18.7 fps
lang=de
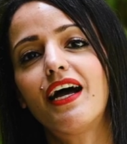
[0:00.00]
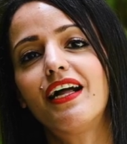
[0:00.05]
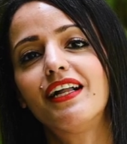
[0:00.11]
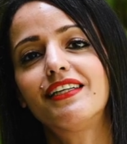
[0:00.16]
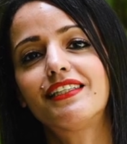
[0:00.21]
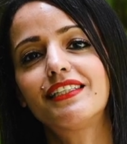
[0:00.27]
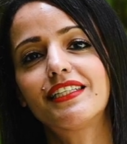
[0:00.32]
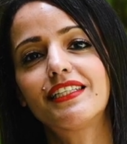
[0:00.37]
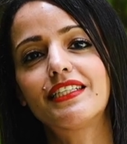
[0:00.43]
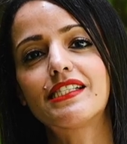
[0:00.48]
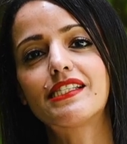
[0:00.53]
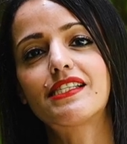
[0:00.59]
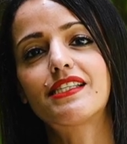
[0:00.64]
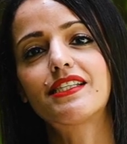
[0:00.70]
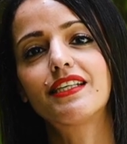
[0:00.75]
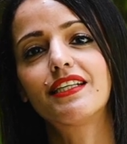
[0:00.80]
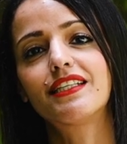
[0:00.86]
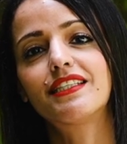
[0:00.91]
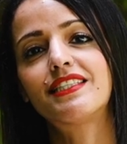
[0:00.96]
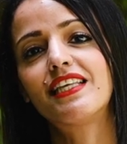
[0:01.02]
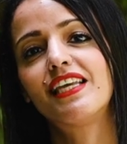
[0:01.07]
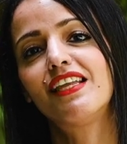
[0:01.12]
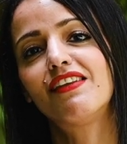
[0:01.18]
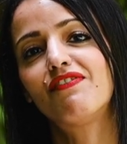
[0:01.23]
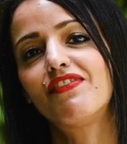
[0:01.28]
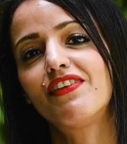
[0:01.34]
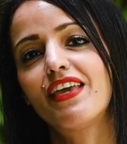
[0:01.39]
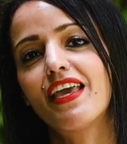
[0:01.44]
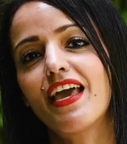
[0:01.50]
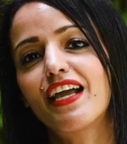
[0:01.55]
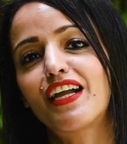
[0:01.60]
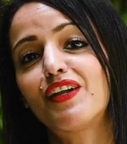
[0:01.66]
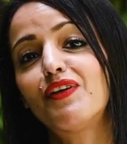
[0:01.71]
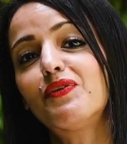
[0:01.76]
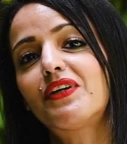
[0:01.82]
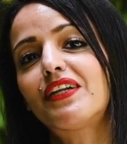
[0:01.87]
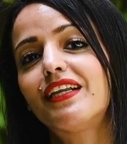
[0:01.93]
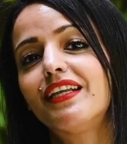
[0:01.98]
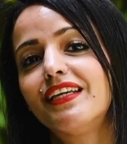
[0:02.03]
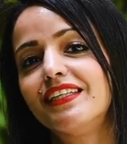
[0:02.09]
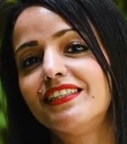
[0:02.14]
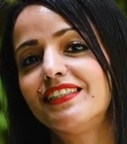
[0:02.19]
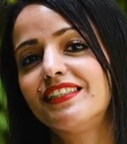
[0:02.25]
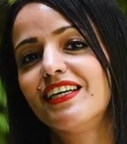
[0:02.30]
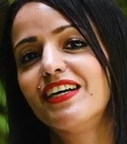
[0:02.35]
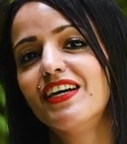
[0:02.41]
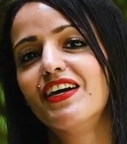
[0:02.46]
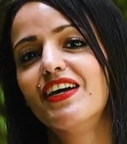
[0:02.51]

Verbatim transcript: alt ist, sehen, wie er glücklich